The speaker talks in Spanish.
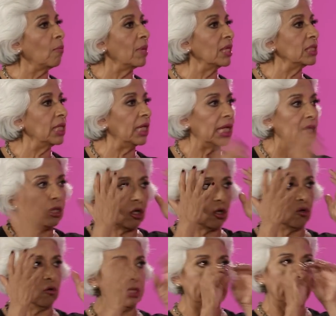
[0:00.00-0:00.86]
más chiquito,
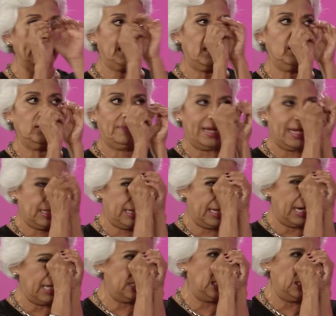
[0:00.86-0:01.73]
no es de que se nos vaya a
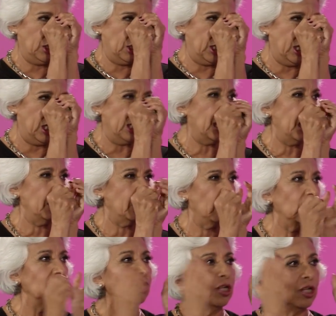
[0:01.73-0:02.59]
hacer así chiquitito,
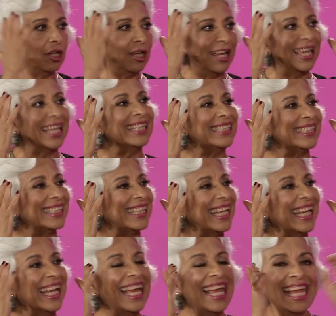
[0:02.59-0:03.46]
no, no, no claro,
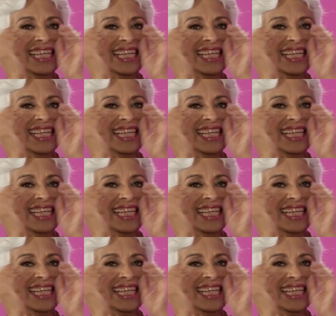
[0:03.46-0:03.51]
este,